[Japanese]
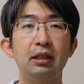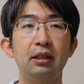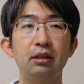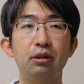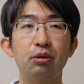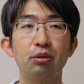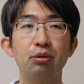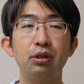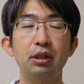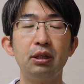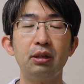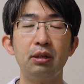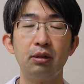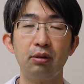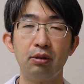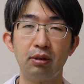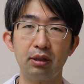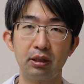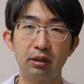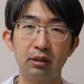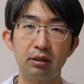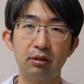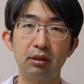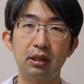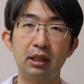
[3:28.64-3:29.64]
特に
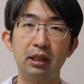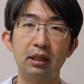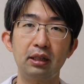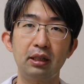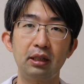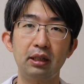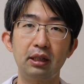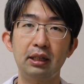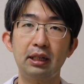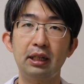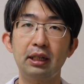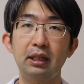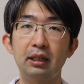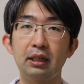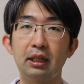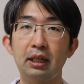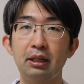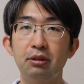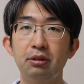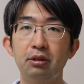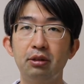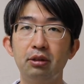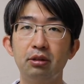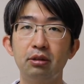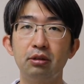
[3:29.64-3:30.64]
私のがん以来あ
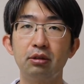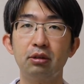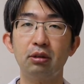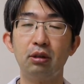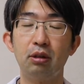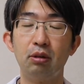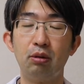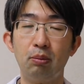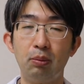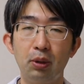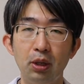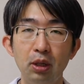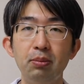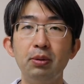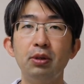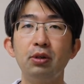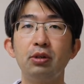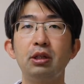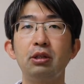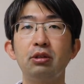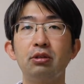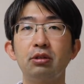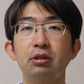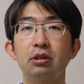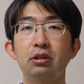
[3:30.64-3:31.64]
の重い
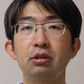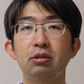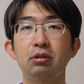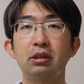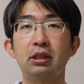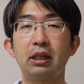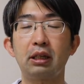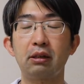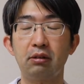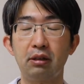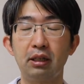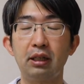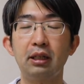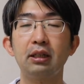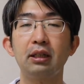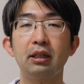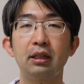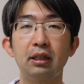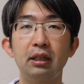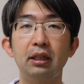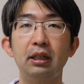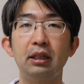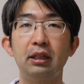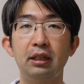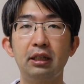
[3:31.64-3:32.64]
病気の人たくさ
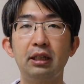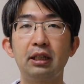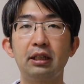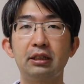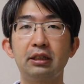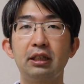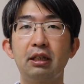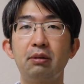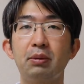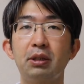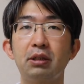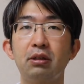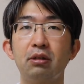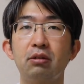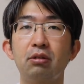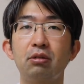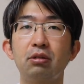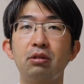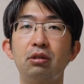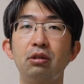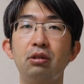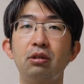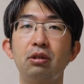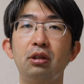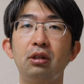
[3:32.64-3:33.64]
んいらっしゃいますそ
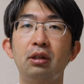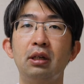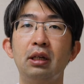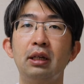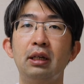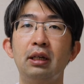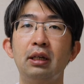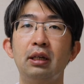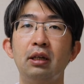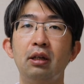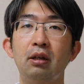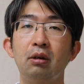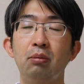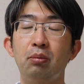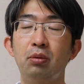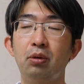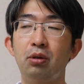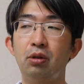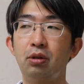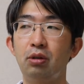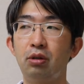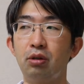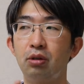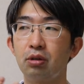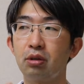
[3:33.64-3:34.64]
うすると
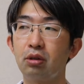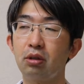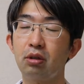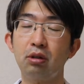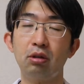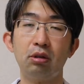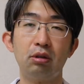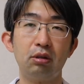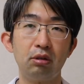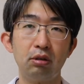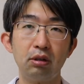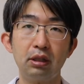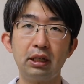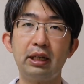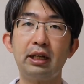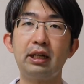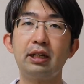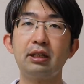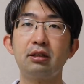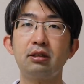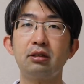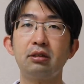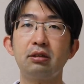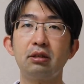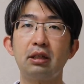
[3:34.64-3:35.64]
もう今日
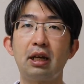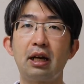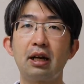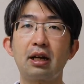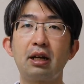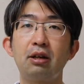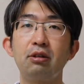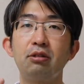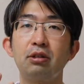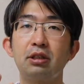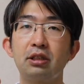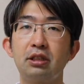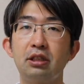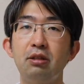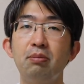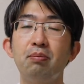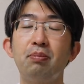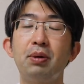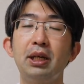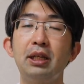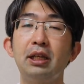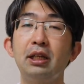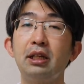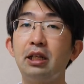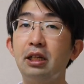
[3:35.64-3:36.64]
眼圧測るのが心
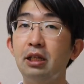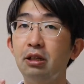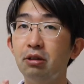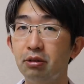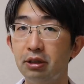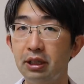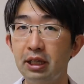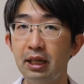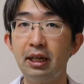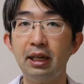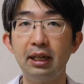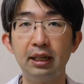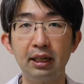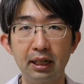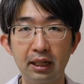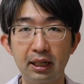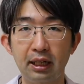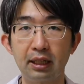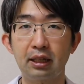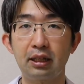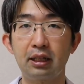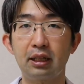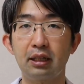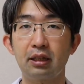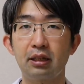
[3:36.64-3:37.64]
配で昨日寝れな
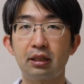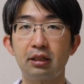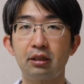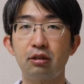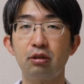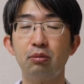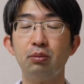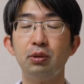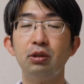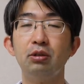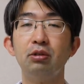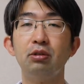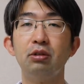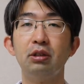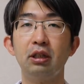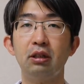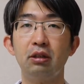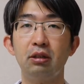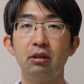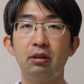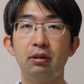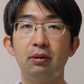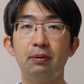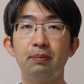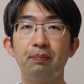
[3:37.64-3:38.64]
かったって人もいるんで
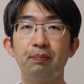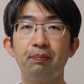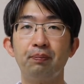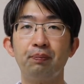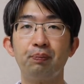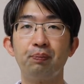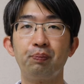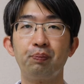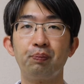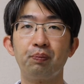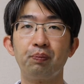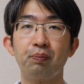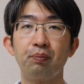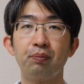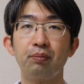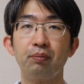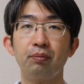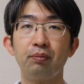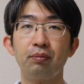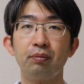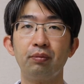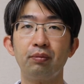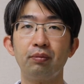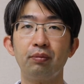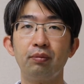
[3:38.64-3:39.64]
すよ
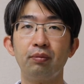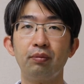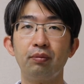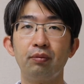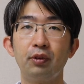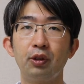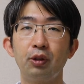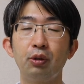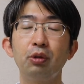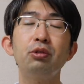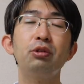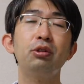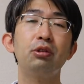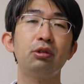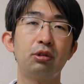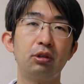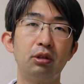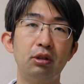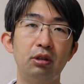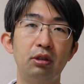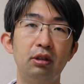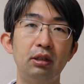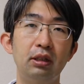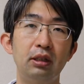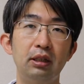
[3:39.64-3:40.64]
そうする
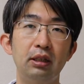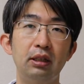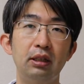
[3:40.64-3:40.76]
と